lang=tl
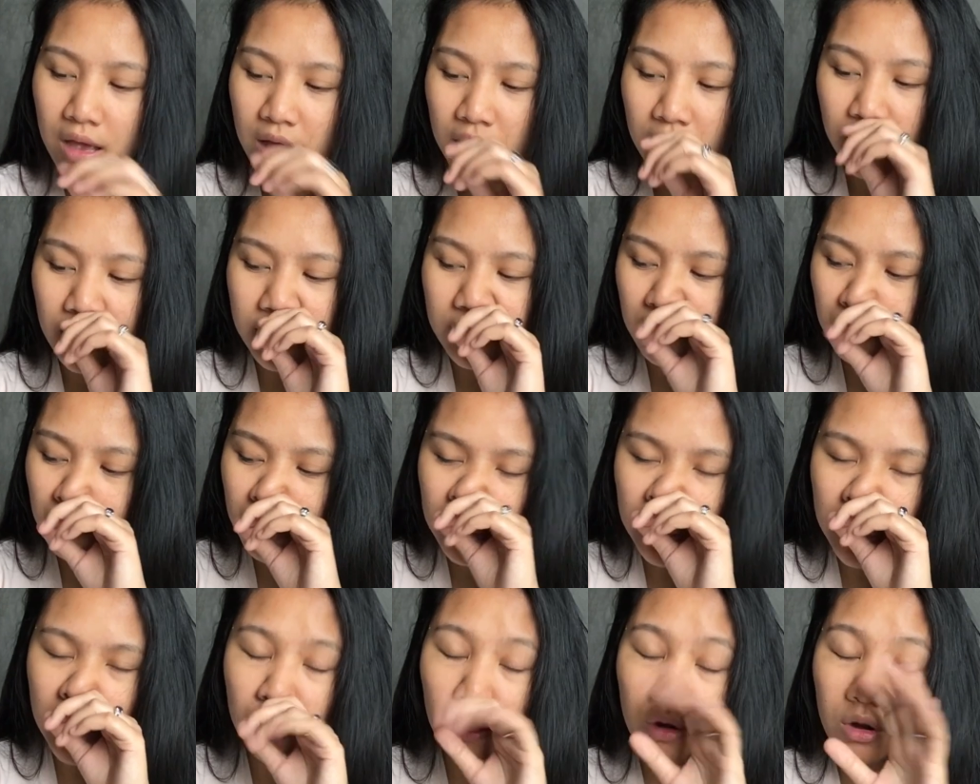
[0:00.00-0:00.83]
Kasi
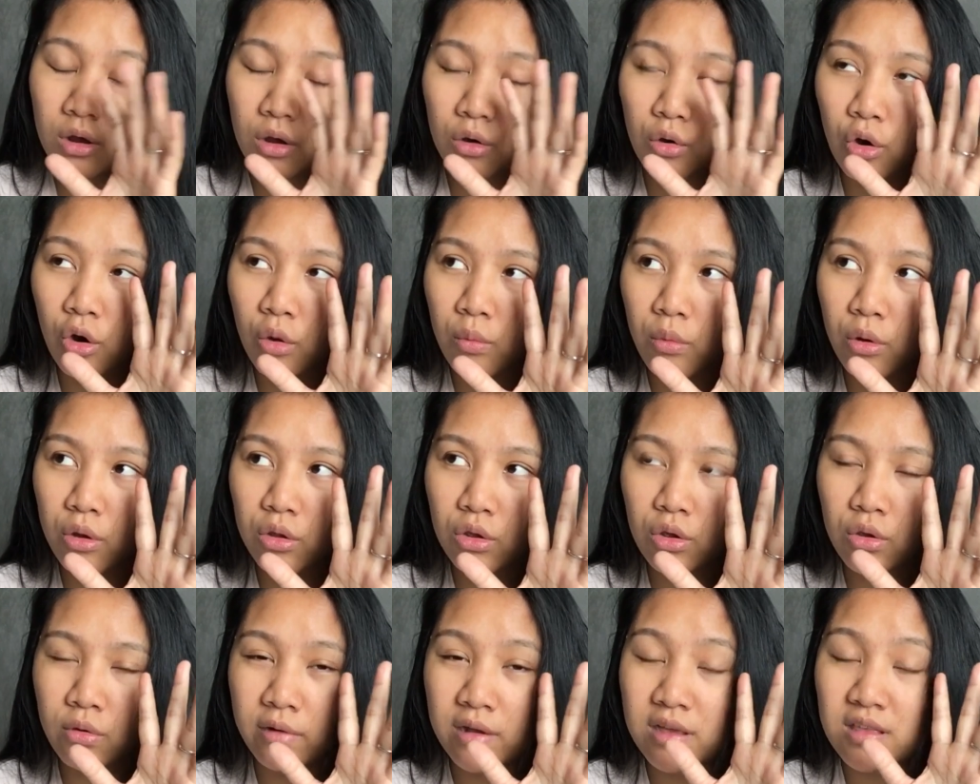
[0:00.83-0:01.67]
masyado ng common
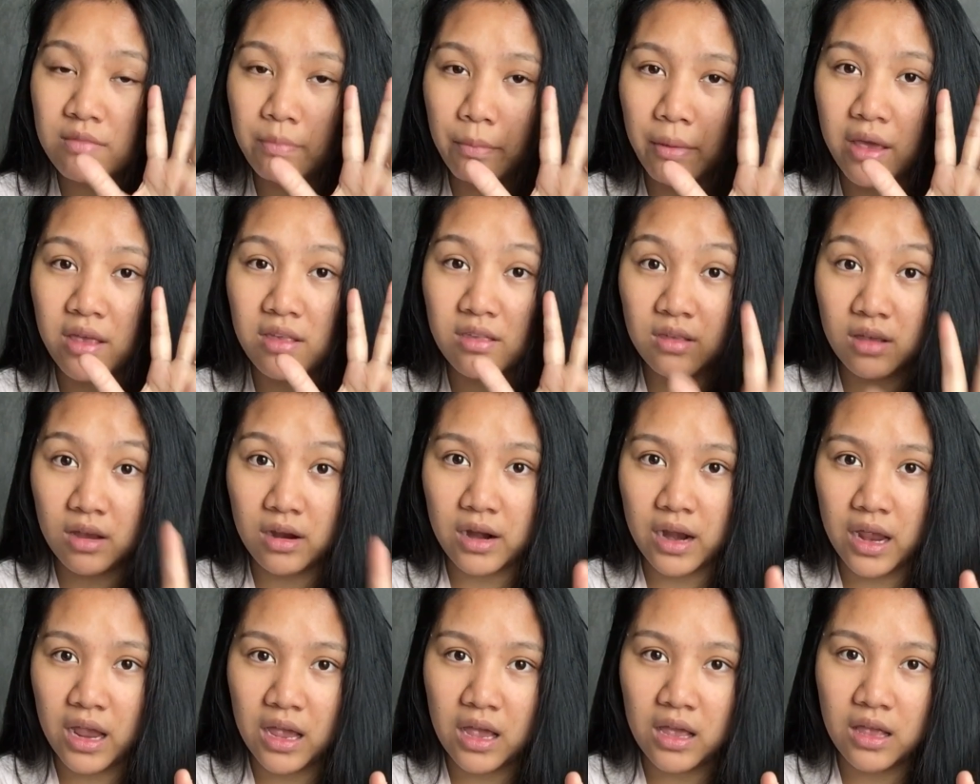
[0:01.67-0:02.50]
yung space
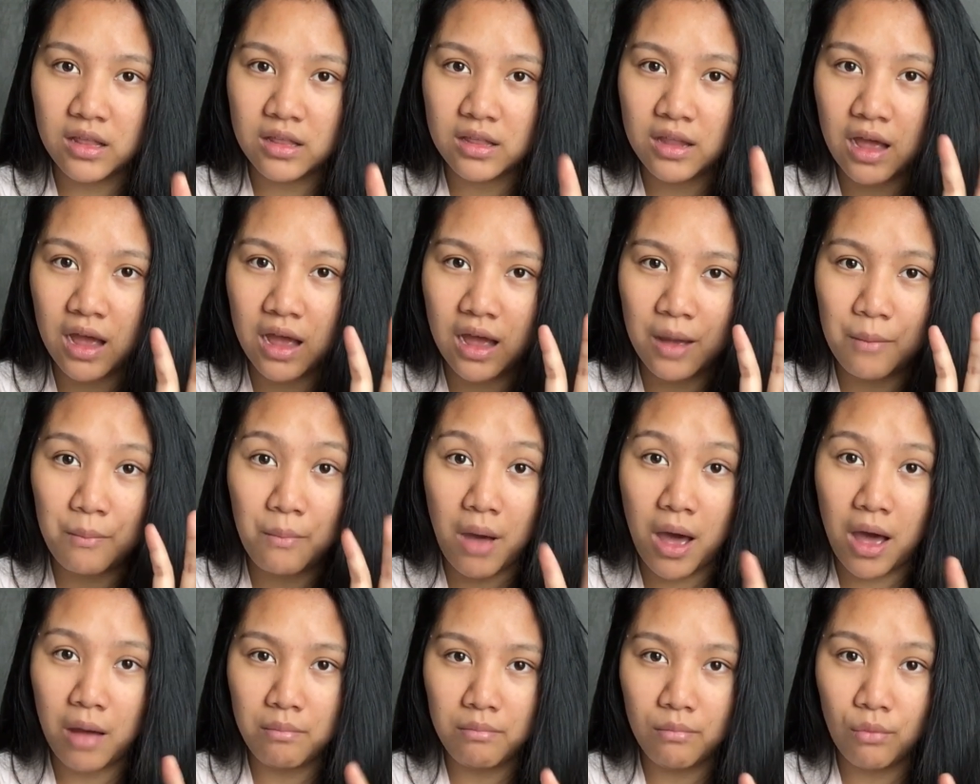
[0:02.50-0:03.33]
gray na
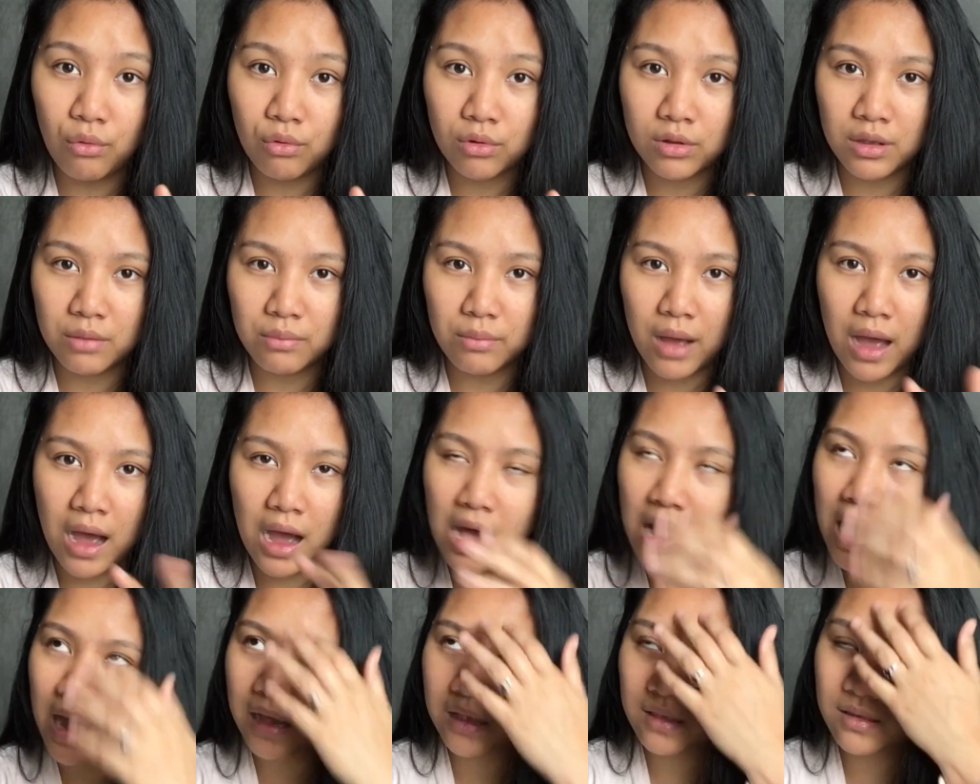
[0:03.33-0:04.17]
MacBook, ba diba?
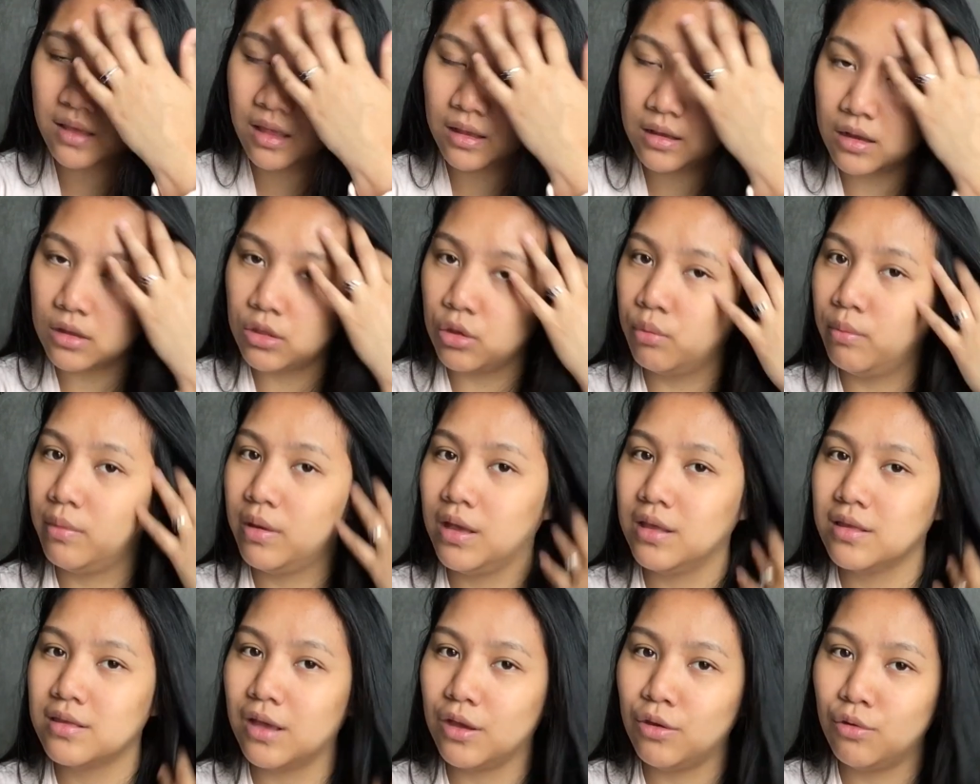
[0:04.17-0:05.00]
Kahit saan ka
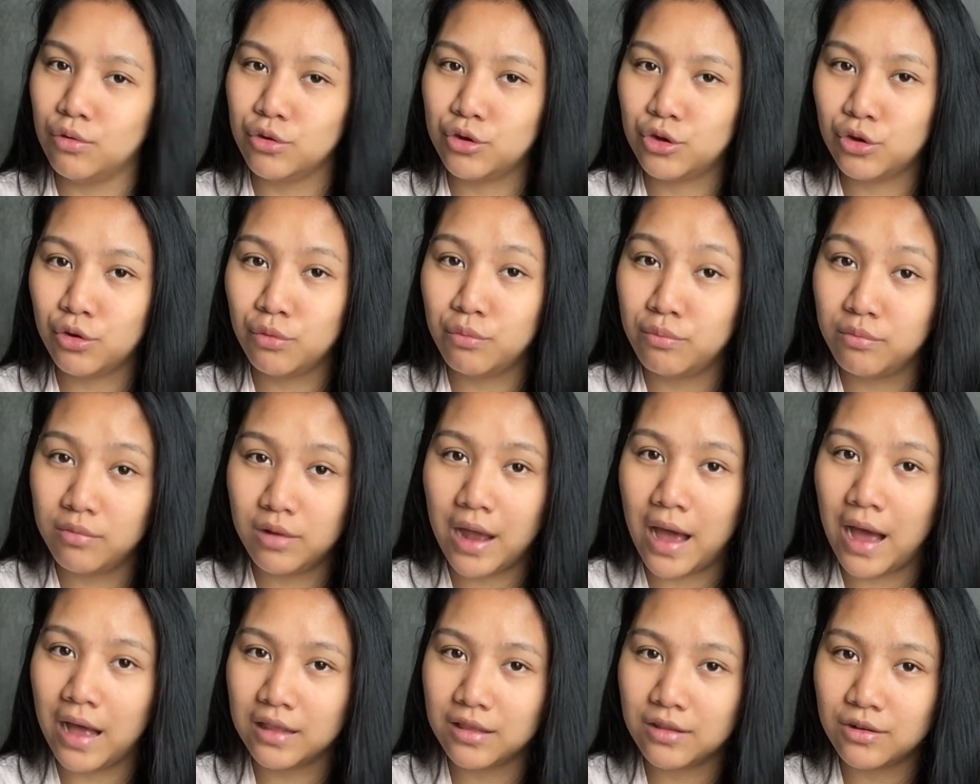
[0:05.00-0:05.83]
tumingin sa YouTube,
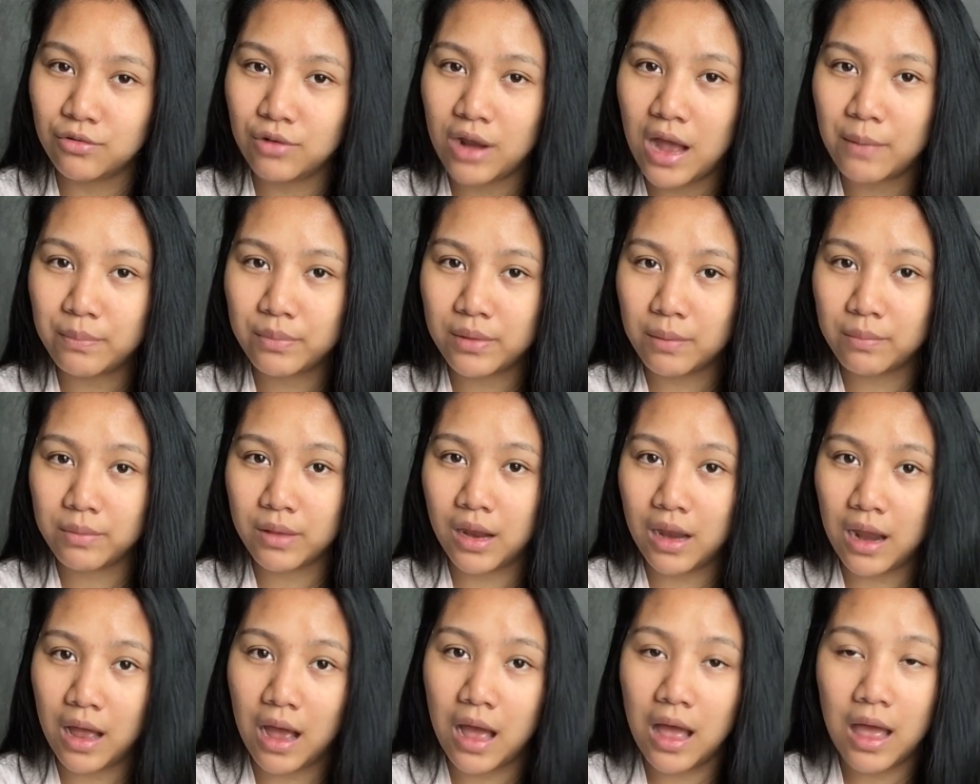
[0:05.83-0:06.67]
lahat ng laptop
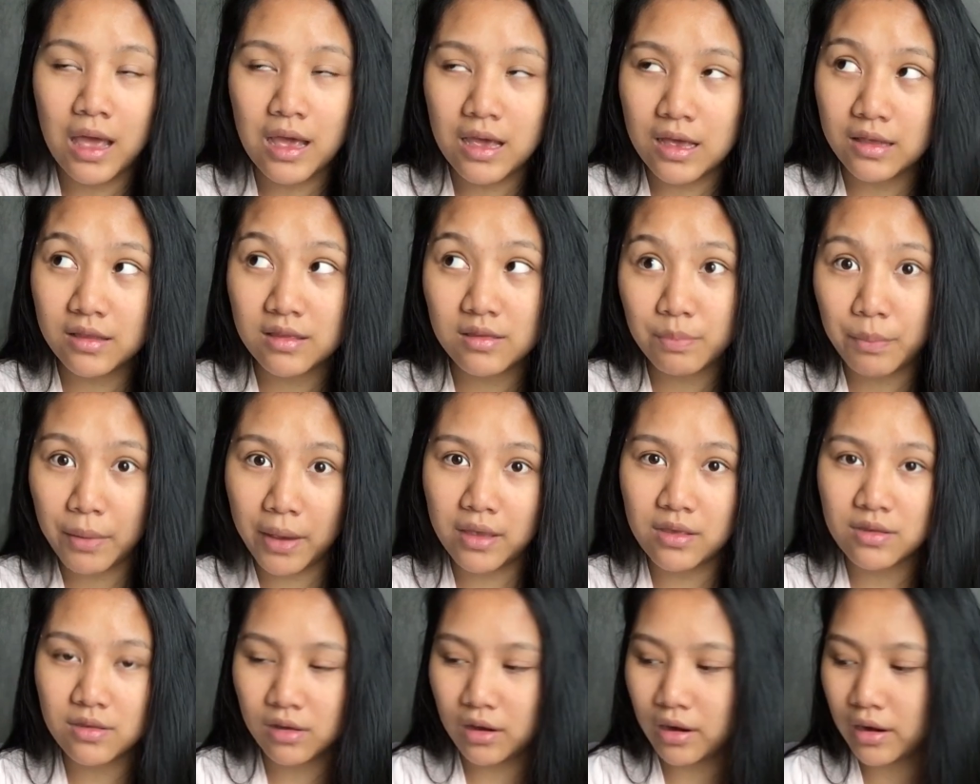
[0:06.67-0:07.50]
nila
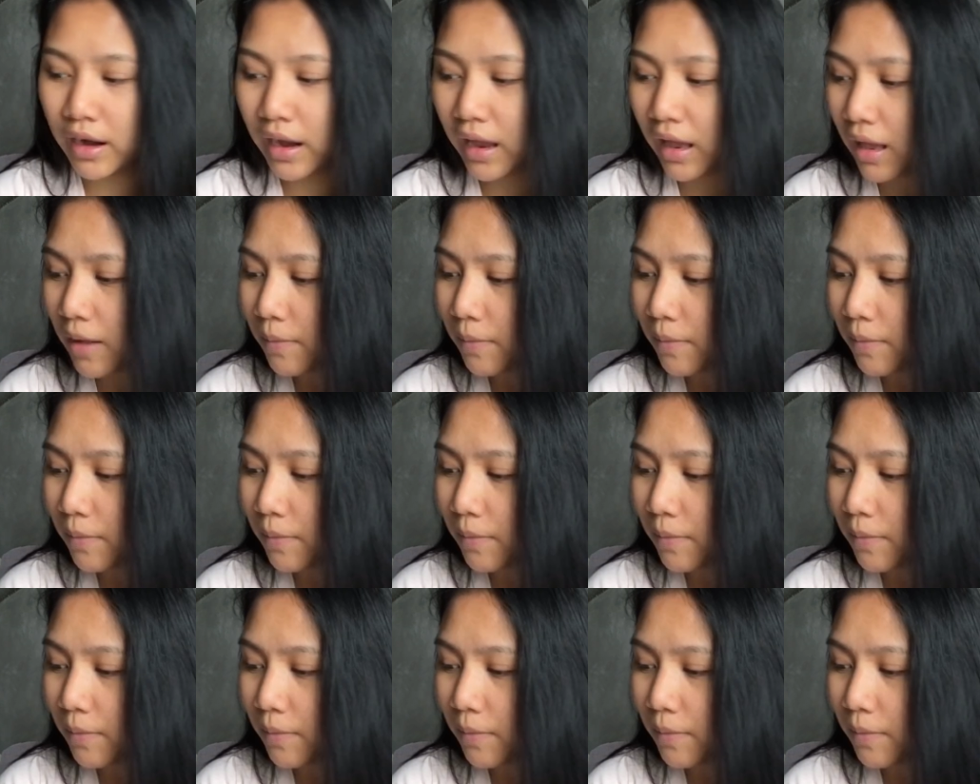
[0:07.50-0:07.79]
space gray.